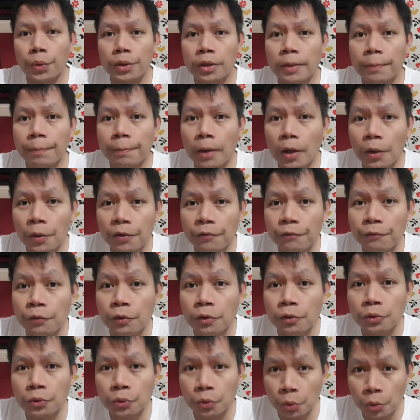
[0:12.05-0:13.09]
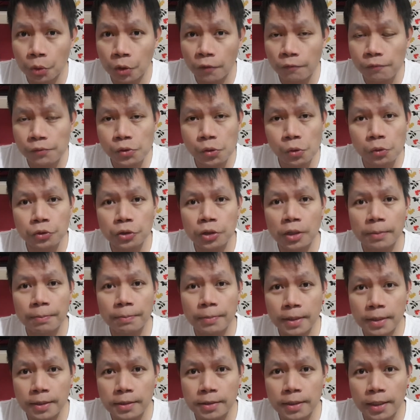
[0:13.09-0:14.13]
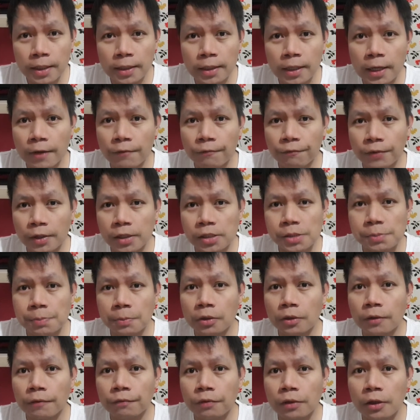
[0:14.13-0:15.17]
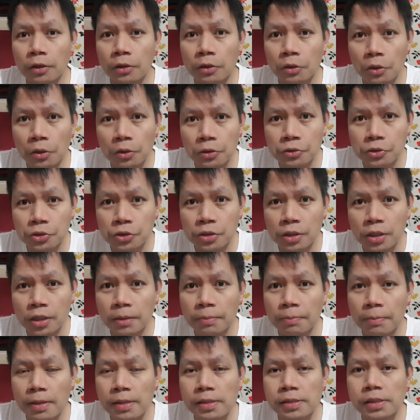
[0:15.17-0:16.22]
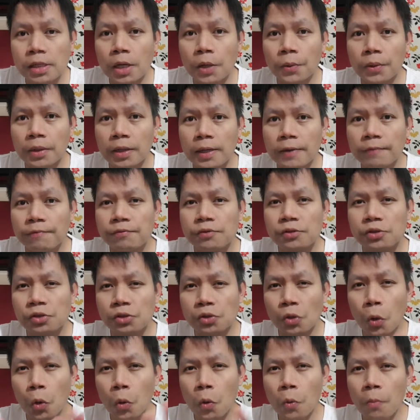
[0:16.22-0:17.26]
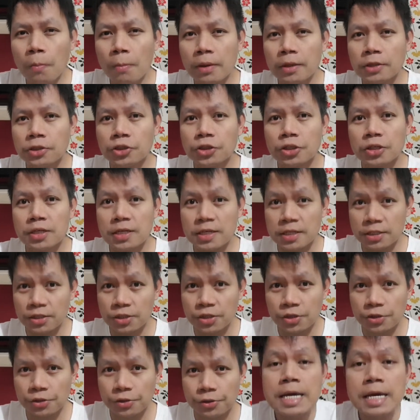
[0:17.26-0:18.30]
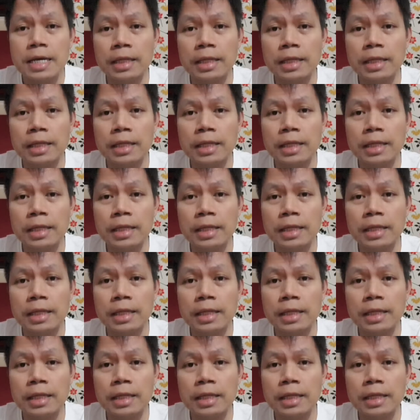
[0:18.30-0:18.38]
With the powerful tool of social media and the advancement of technology, it makes our life so much easier.